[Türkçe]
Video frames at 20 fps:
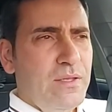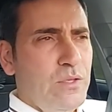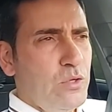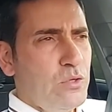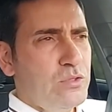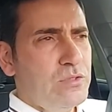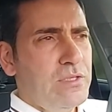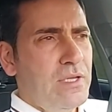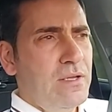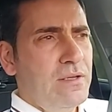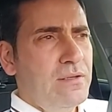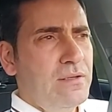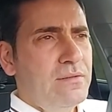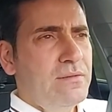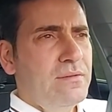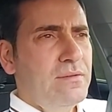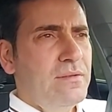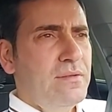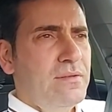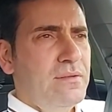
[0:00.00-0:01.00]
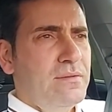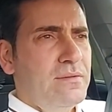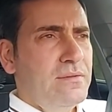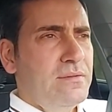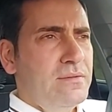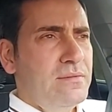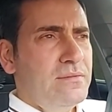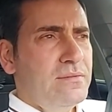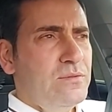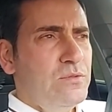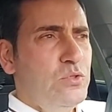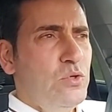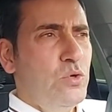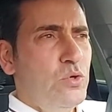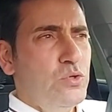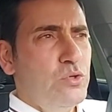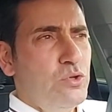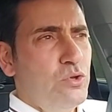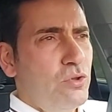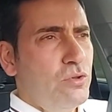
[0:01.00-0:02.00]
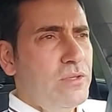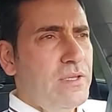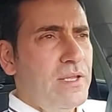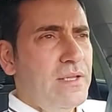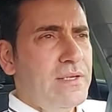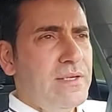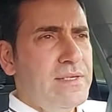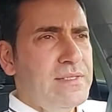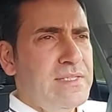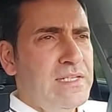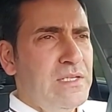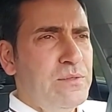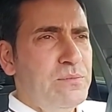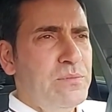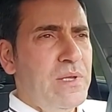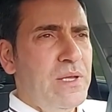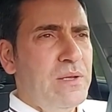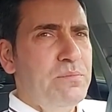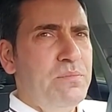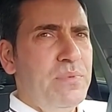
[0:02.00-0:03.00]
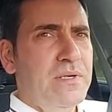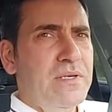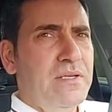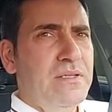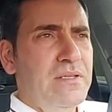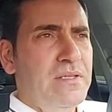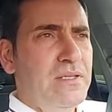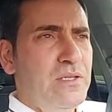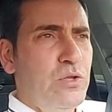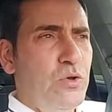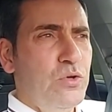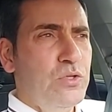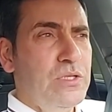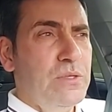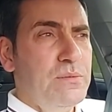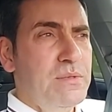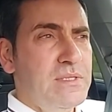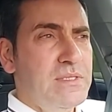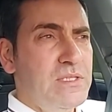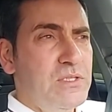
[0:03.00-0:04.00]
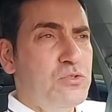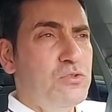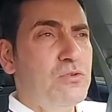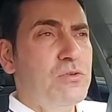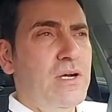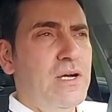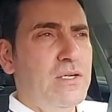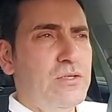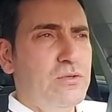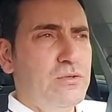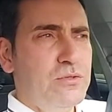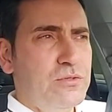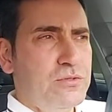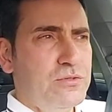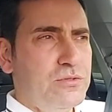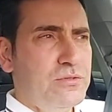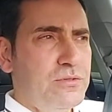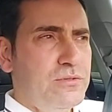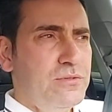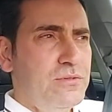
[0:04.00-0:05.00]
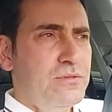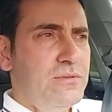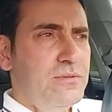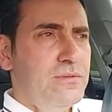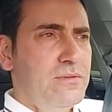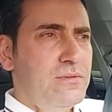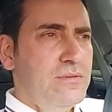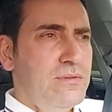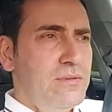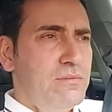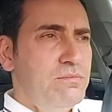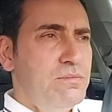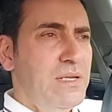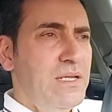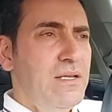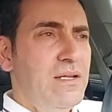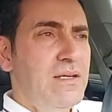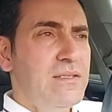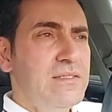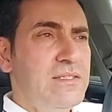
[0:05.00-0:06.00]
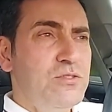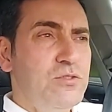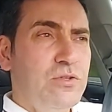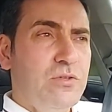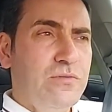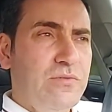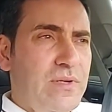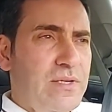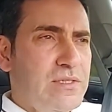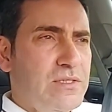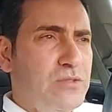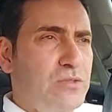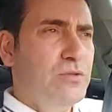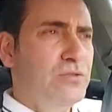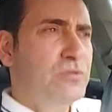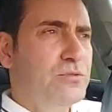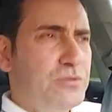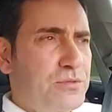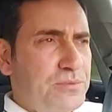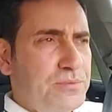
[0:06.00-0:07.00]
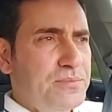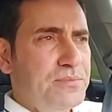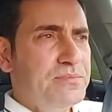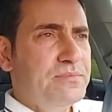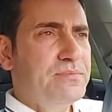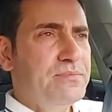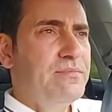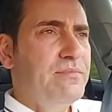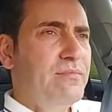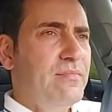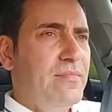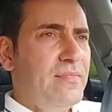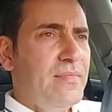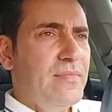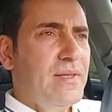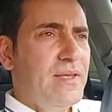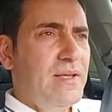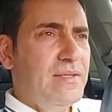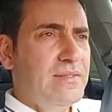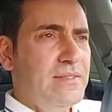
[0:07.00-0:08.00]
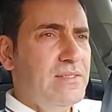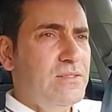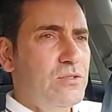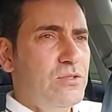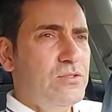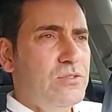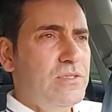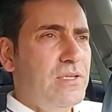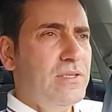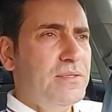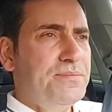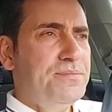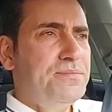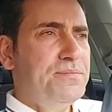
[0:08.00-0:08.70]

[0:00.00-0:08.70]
Yoksa doğru yoldan kazanılmayan paranın ödemesi çok ağır olur. Belası çok fazla olur. Aziz dostlar.